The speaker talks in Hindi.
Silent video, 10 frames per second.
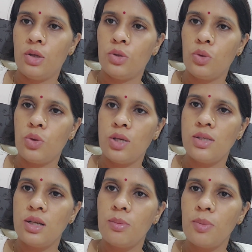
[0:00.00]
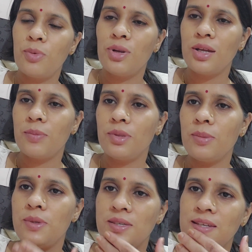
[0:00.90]
तो इसलिए मैं पूरे हफ्ते
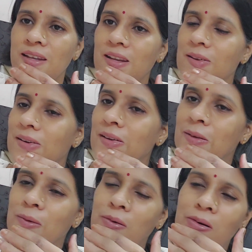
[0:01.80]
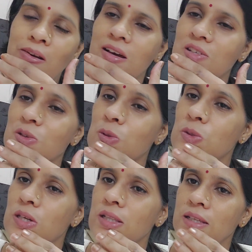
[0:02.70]
बिज़ी रहने वाली हूँ और आज तो
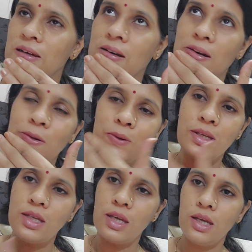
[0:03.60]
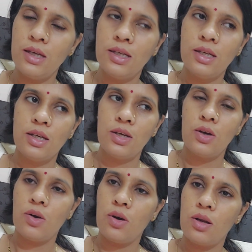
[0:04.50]
कुछ ज़्यादा ही थकान हो गई है
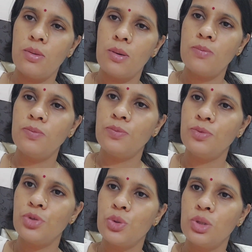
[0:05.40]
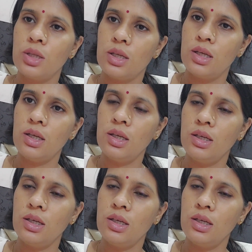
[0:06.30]
और अब हम सोते हैं